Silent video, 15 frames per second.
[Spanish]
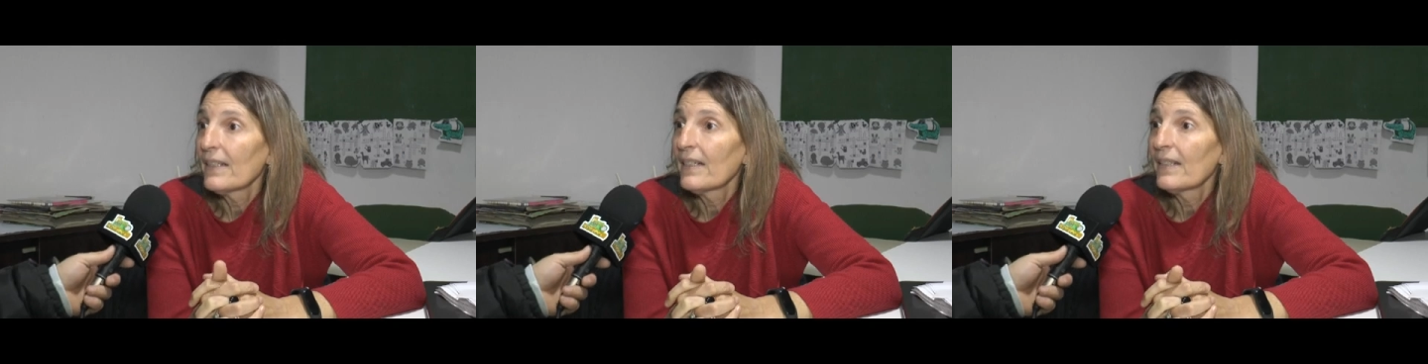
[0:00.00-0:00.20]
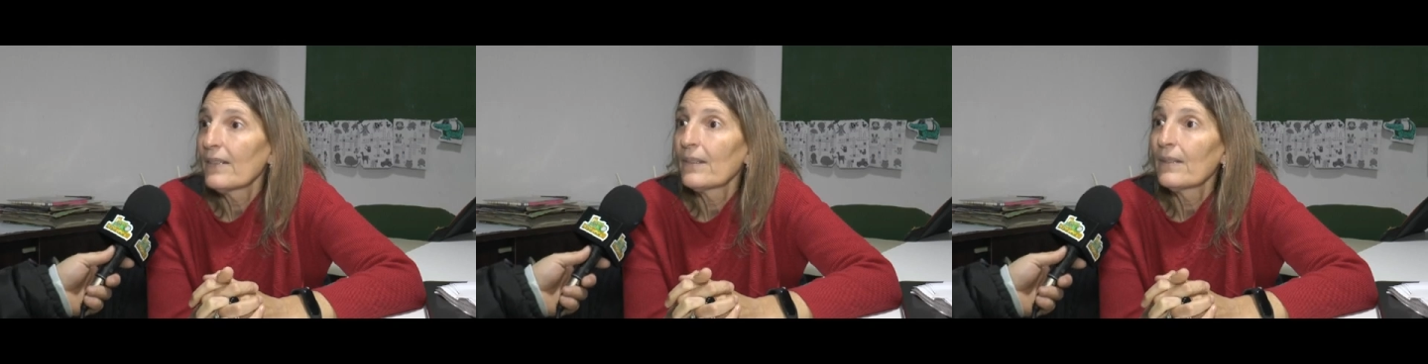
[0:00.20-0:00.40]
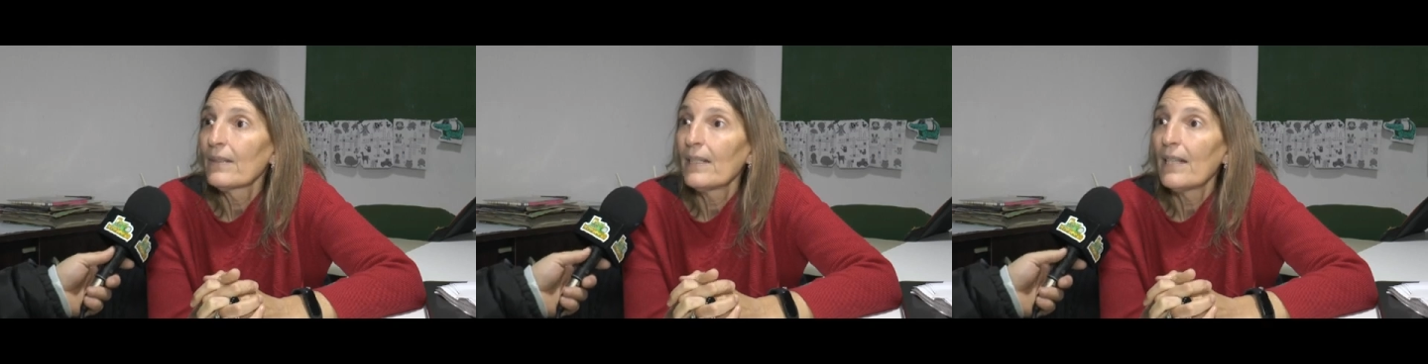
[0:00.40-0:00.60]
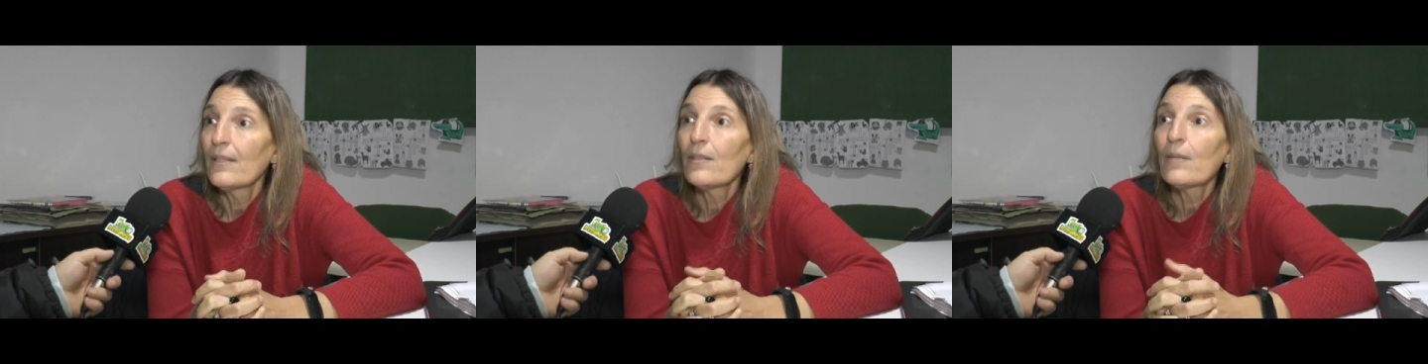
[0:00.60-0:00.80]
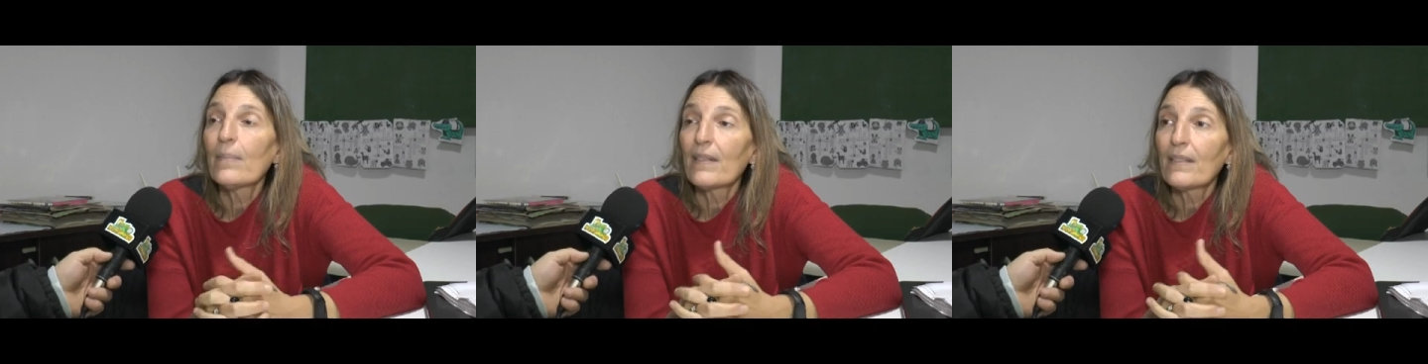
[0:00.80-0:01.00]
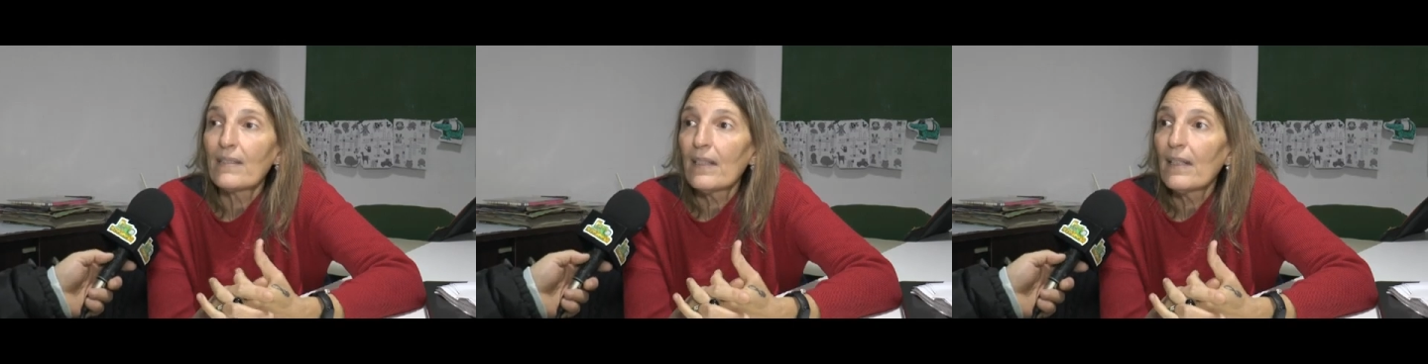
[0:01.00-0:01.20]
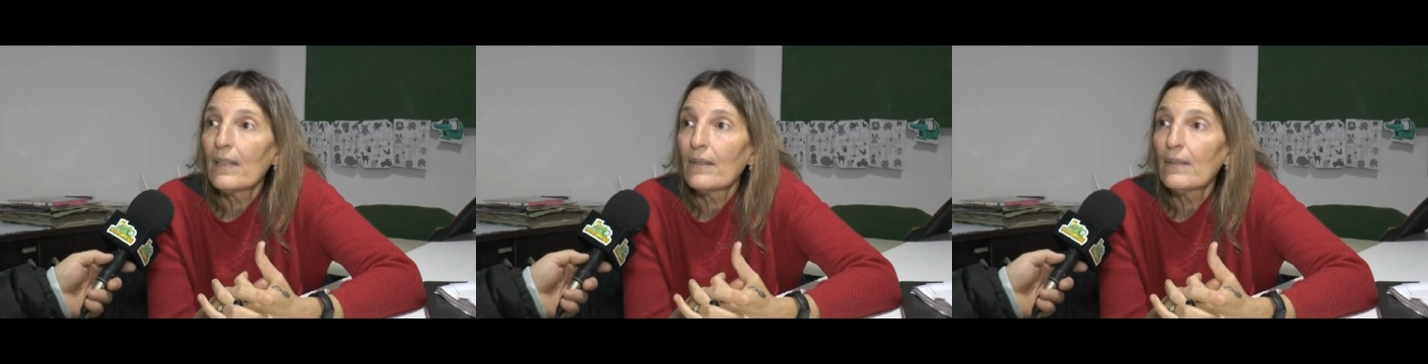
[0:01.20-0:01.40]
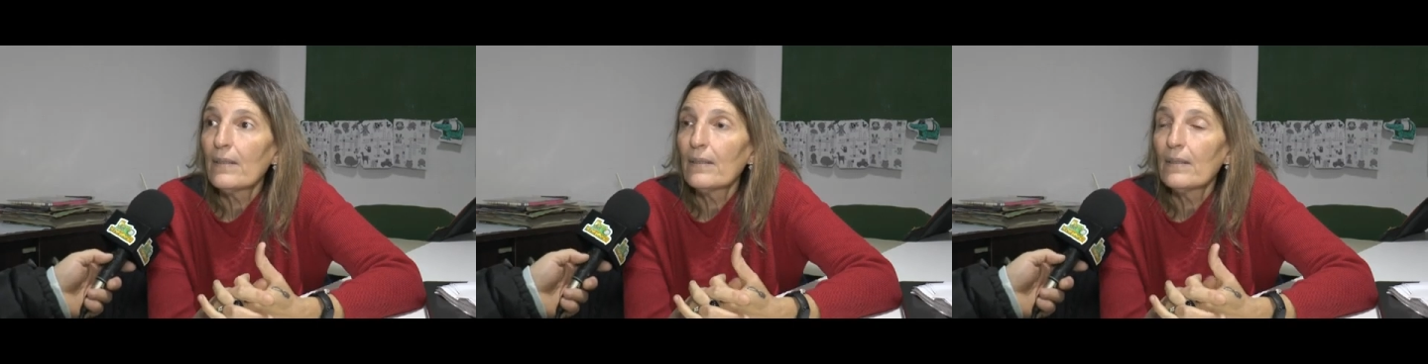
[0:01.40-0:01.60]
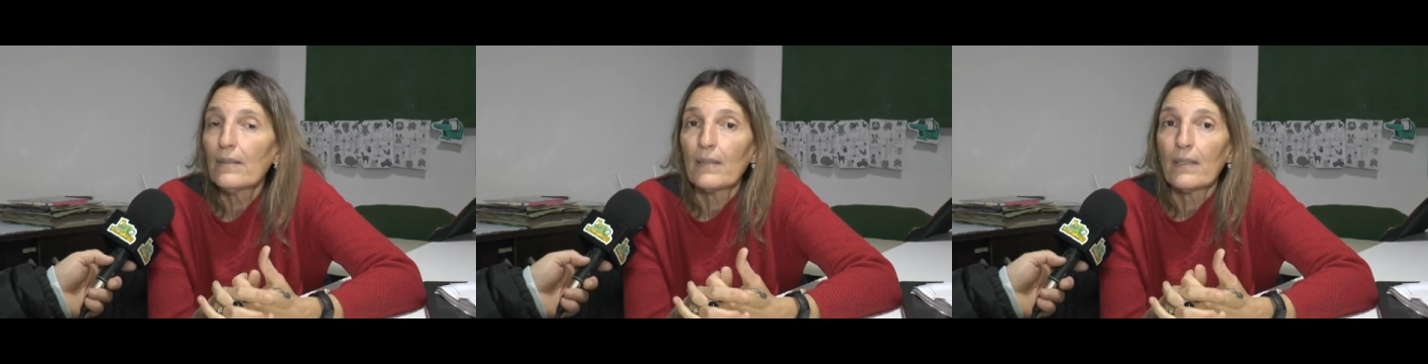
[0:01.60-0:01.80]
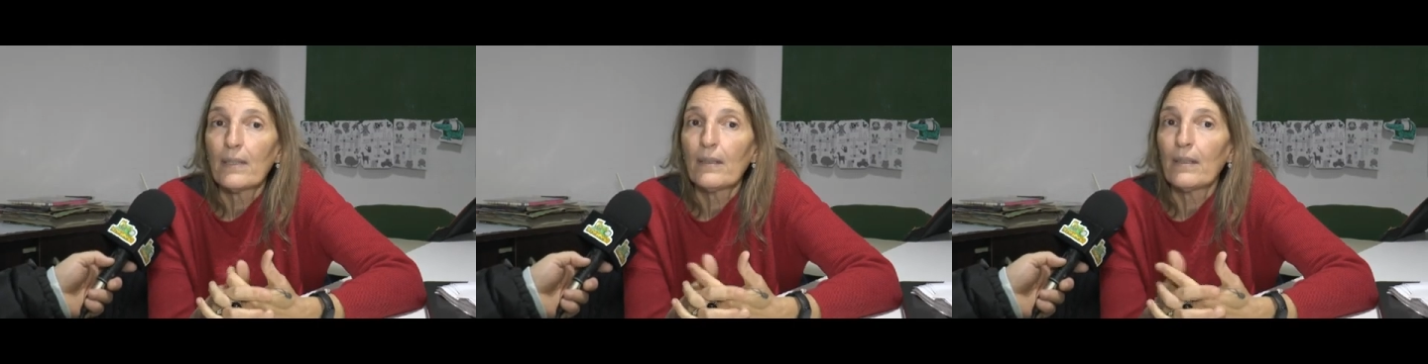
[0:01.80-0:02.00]
en donde el año
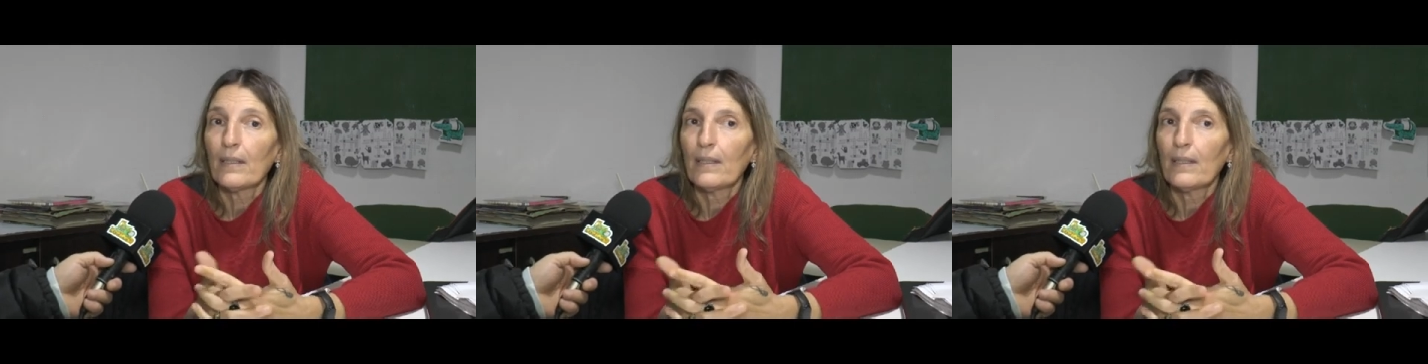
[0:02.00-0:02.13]
pasado creo